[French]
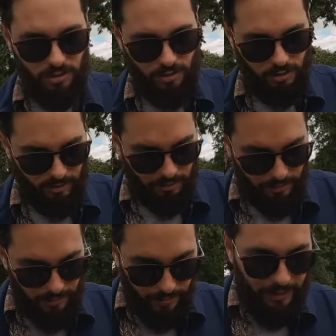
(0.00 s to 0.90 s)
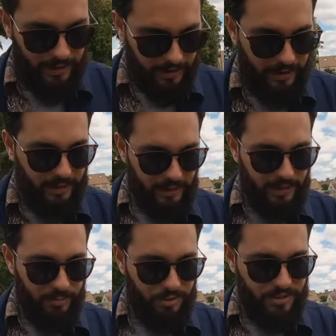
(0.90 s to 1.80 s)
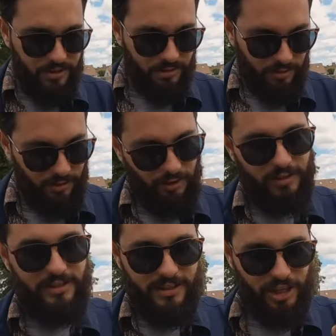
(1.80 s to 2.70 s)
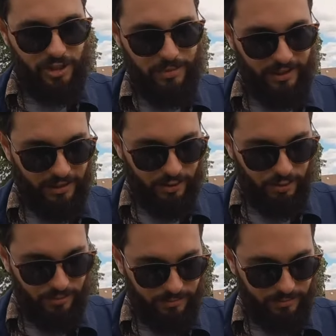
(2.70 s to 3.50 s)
C'est plus petit que le CHR Elle, est petite. Alors euh, ici, il n'y a jamais de réseau.